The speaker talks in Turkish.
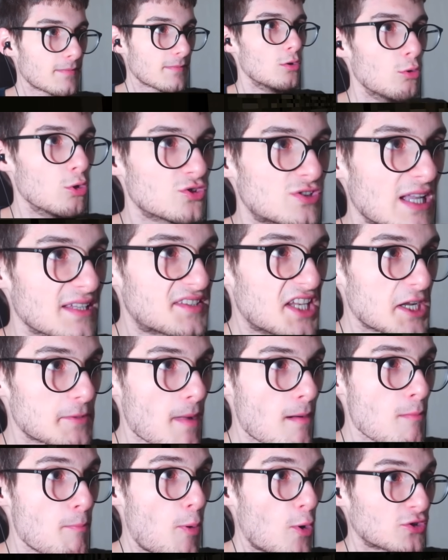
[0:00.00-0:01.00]
O yüzden direkt
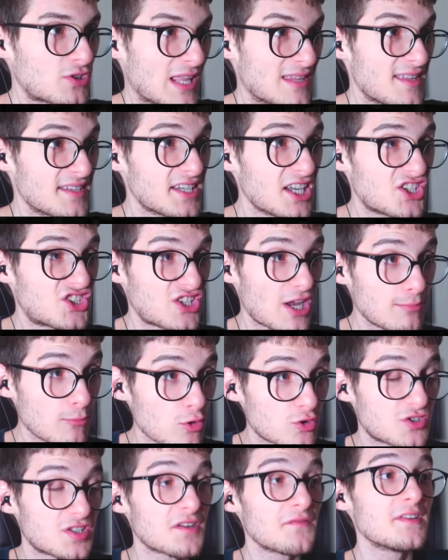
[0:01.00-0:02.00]
ben bu portaldan geçeceğim
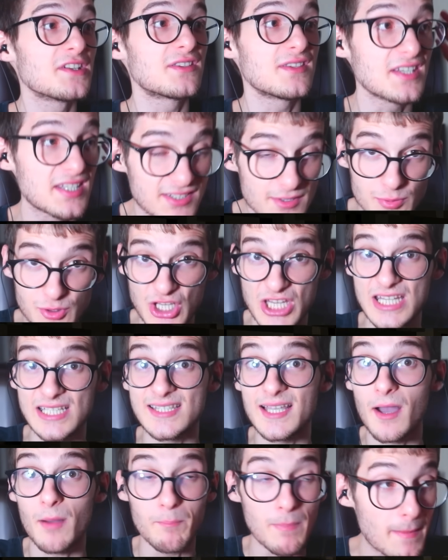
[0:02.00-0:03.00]
dostlarım ve hızlı bir
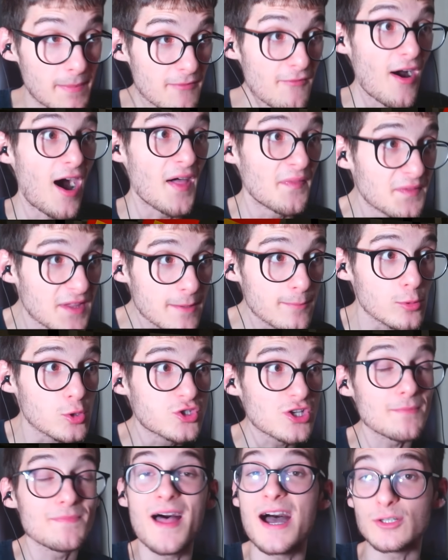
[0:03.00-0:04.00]
şekilde Bobby ve Anna'yı
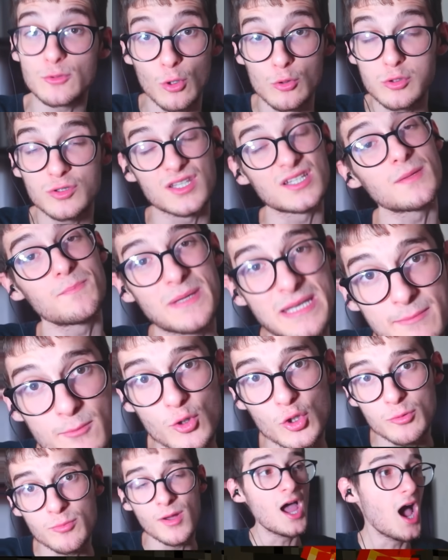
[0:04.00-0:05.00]
bulacağım. Nerede olduklarını
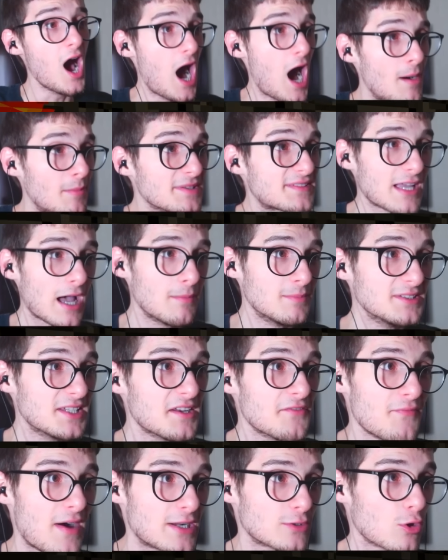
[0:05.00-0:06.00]
bilmiyorum ama
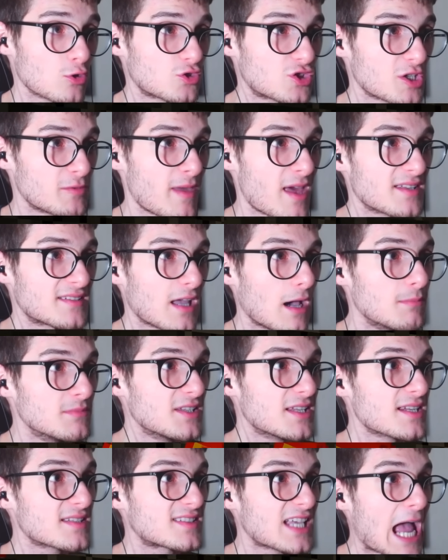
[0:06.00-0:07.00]
tahminlerim var dostlarım. Yani
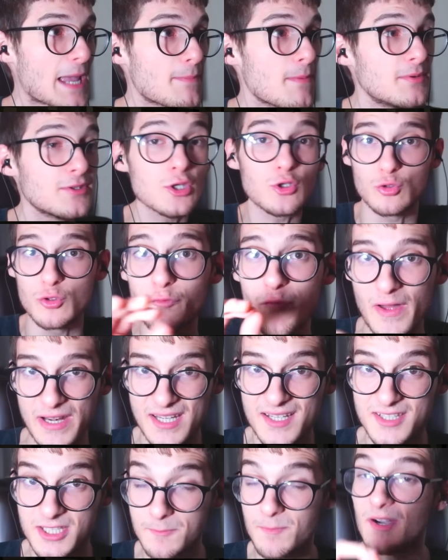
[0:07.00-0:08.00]
tahminlere sahibim ve de şunu fark
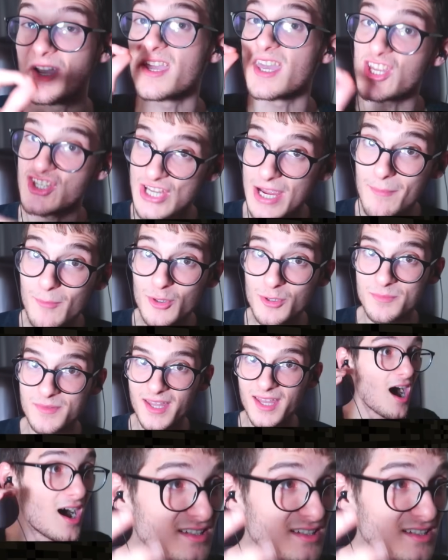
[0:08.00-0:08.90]
ettik bakın geçen bölümde.